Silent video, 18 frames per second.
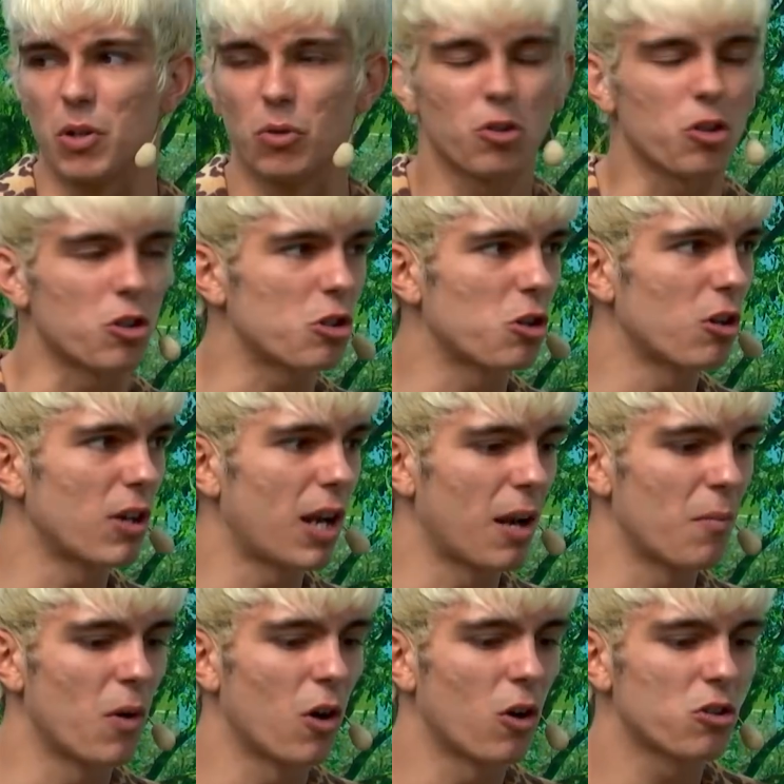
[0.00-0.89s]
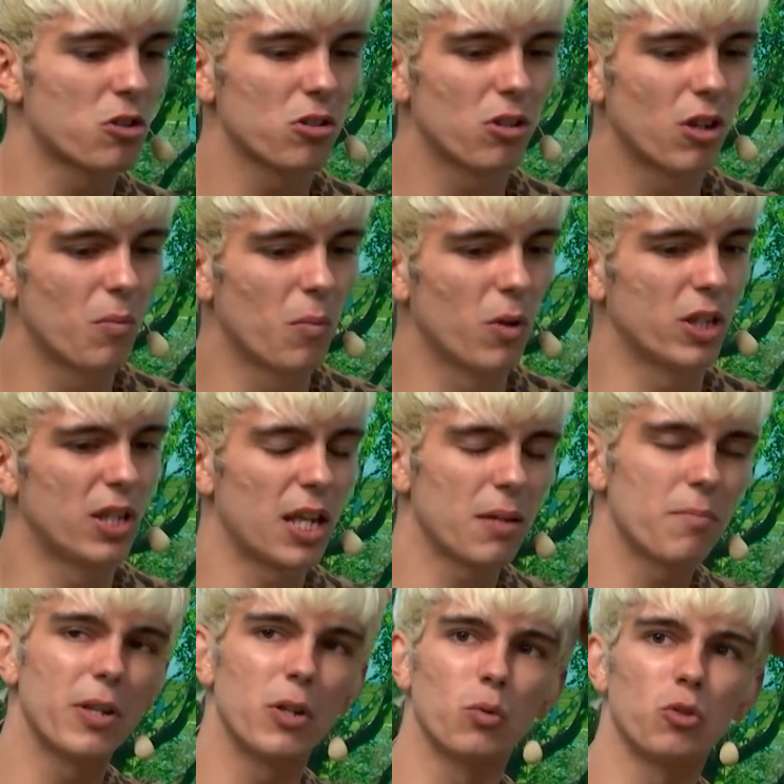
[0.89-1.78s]
minutos son, a lo mejor son como
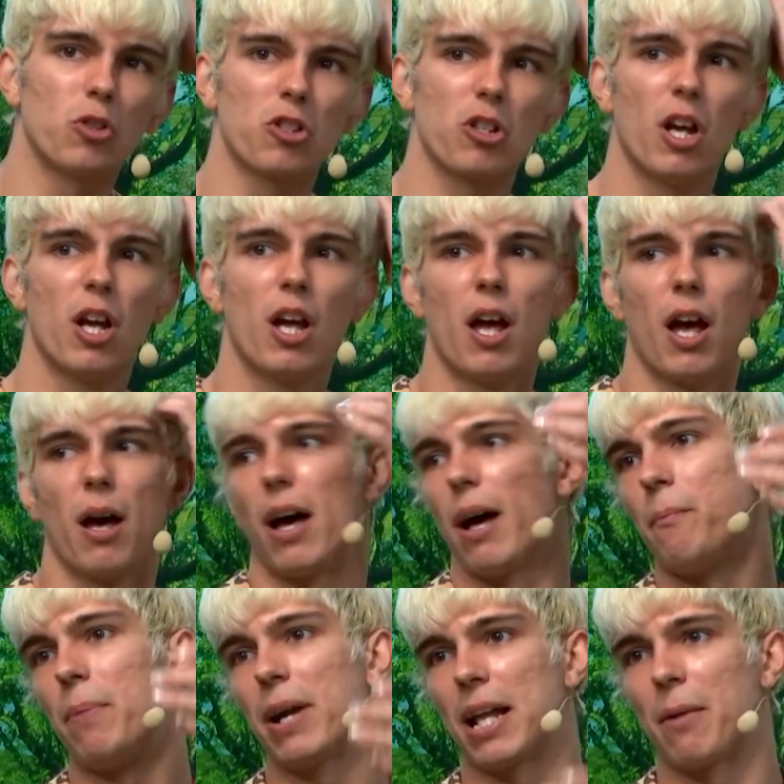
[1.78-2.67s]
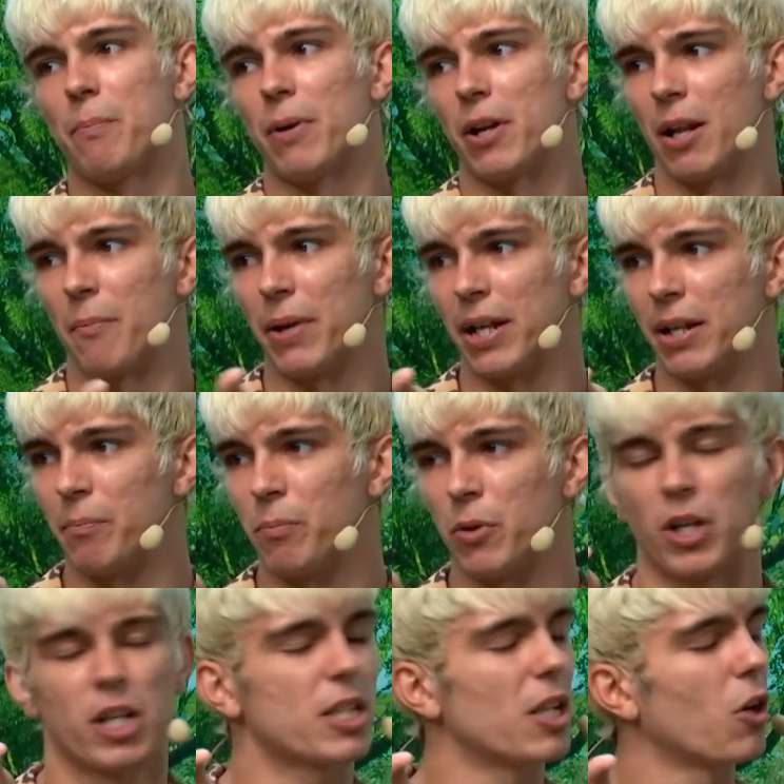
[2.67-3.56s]
10 minutos para, para
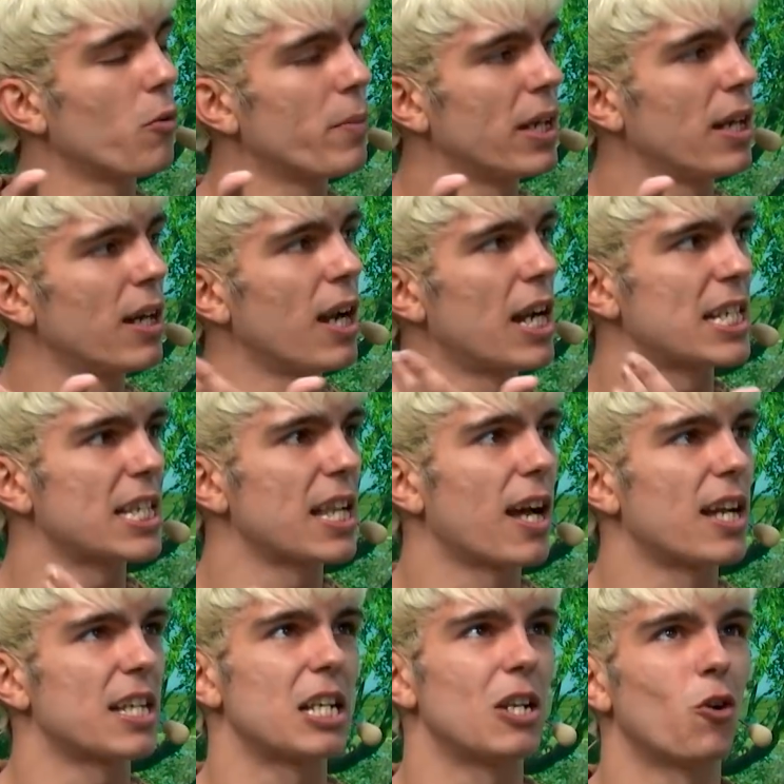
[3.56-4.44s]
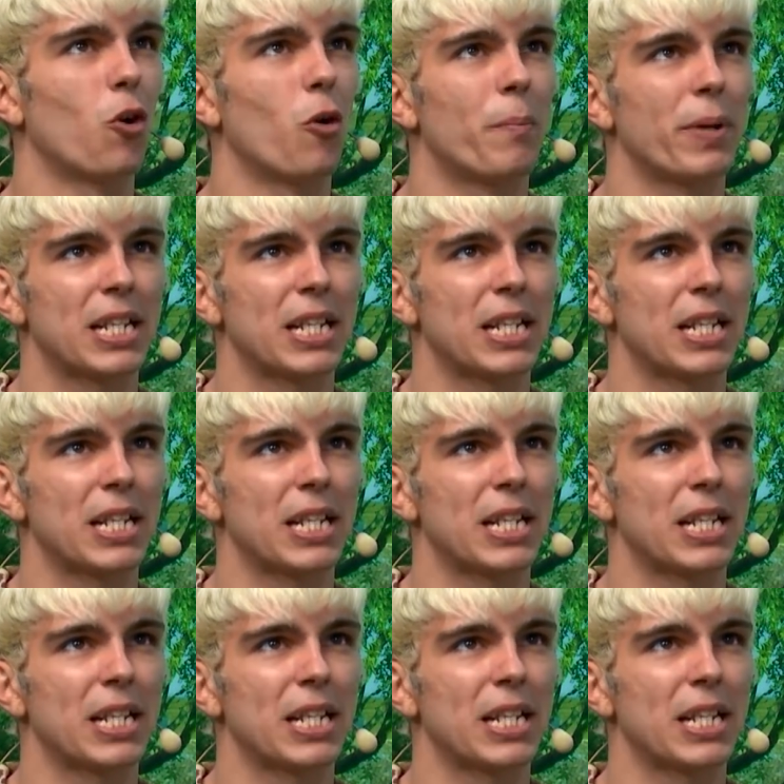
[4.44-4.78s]
ponerse gomino en las cejas. Y luego